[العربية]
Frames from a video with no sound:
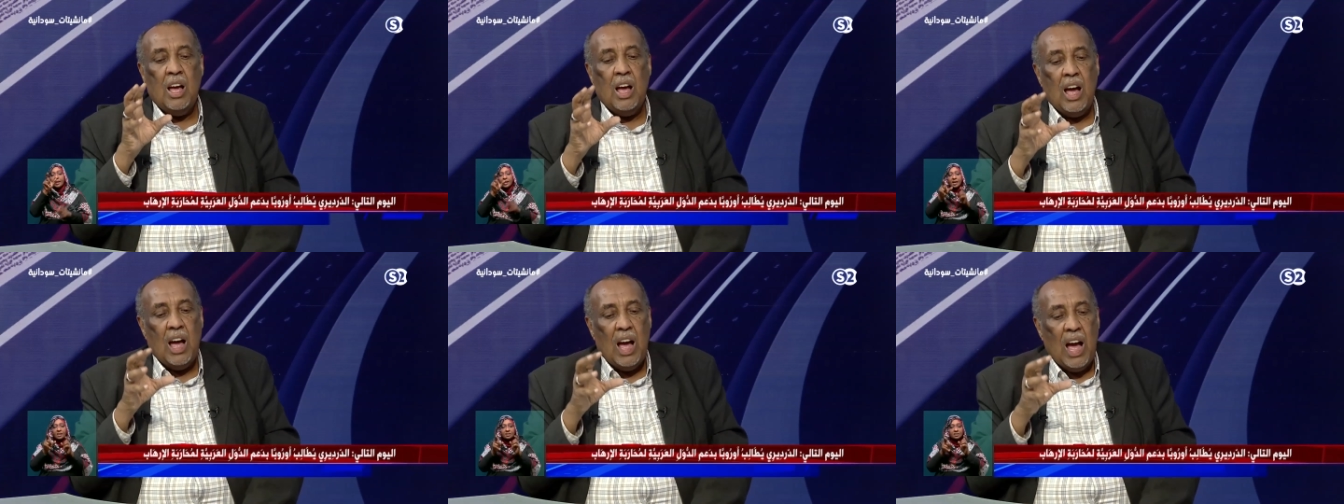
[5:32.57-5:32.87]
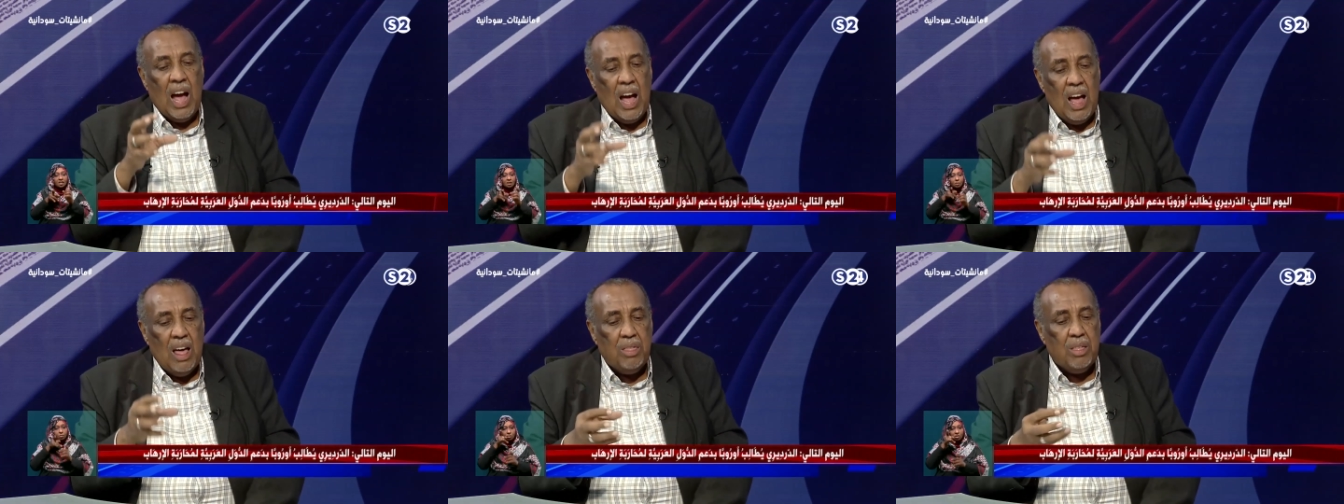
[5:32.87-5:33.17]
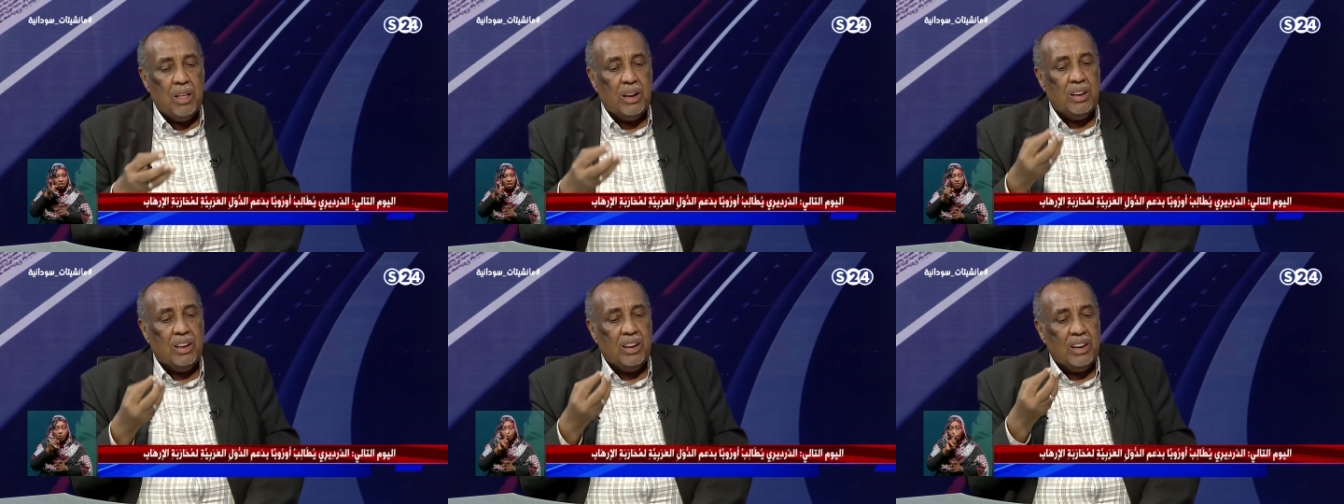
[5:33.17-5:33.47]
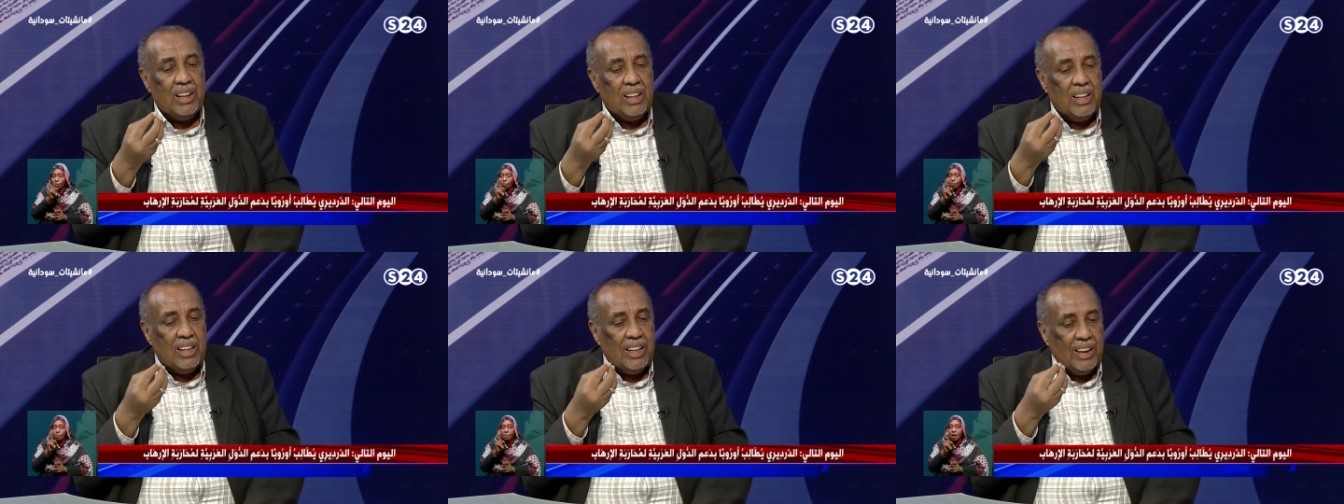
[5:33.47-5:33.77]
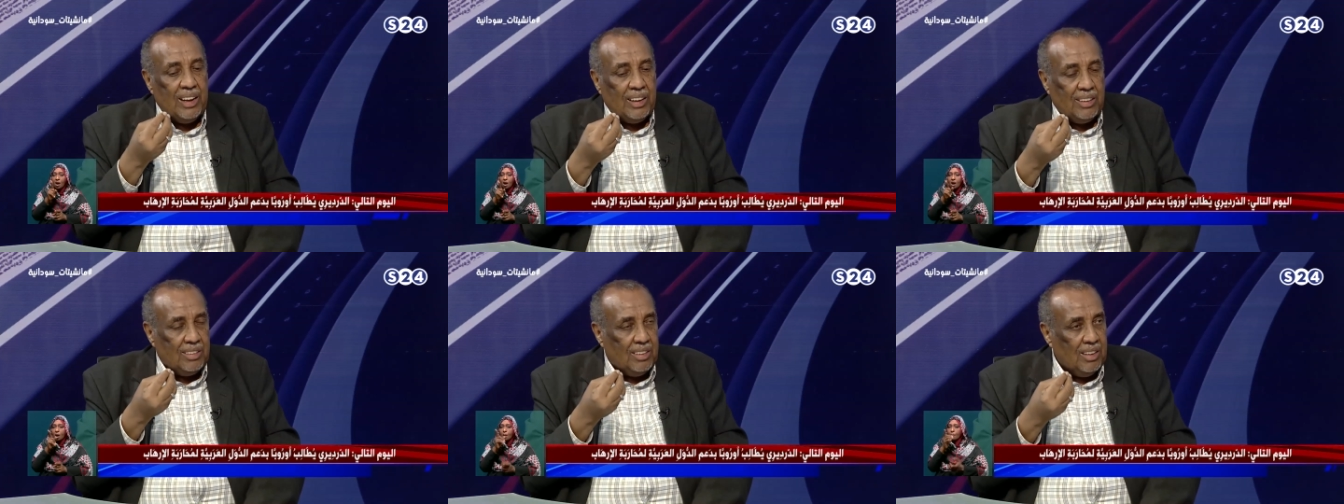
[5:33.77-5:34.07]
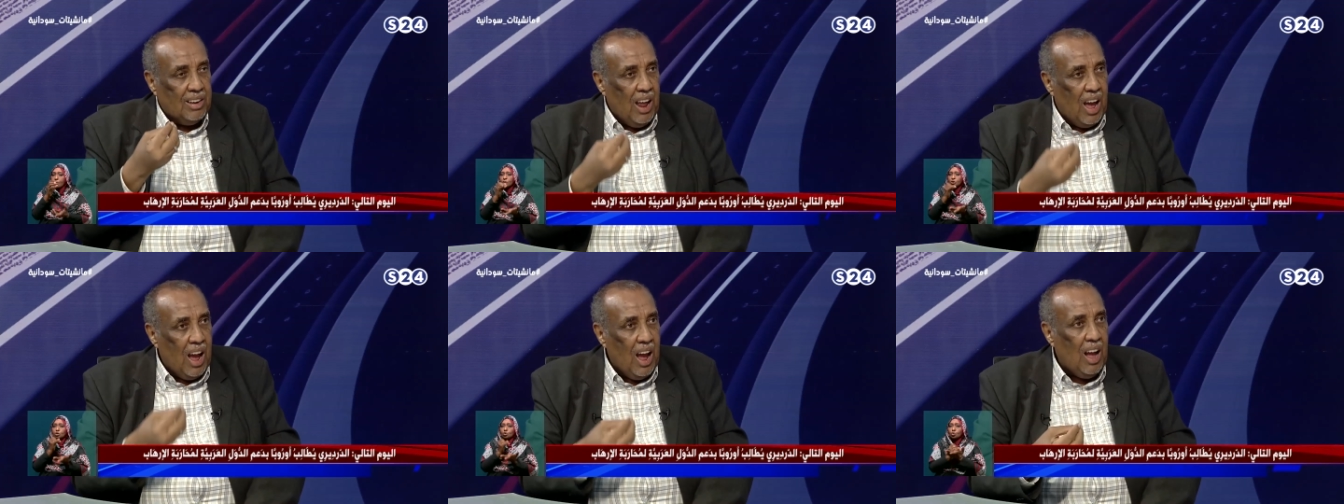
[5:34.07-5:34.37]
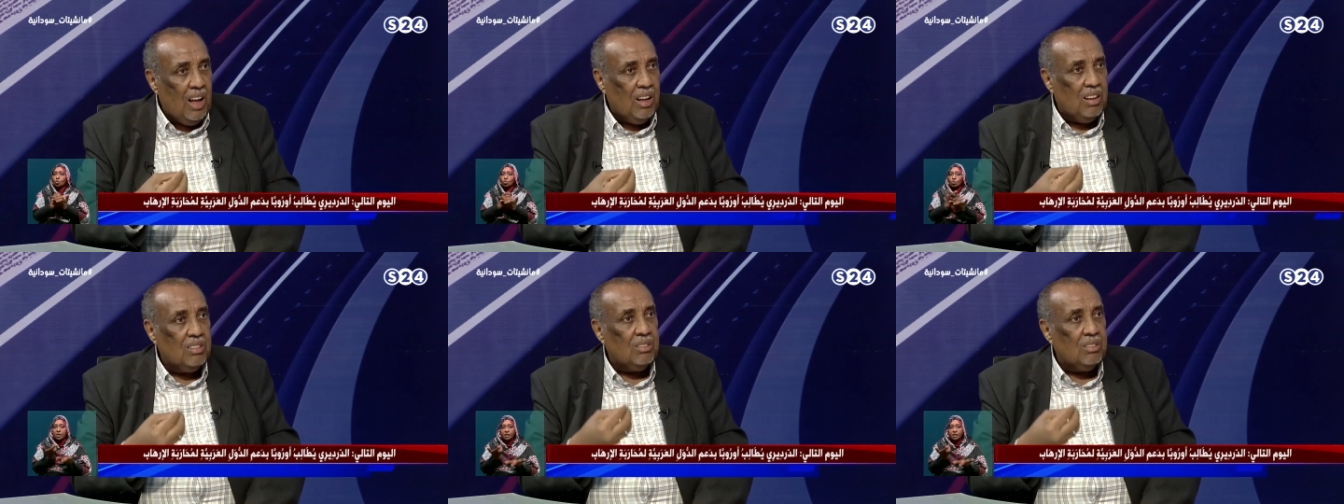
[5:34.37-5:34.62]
هذا الاقتناع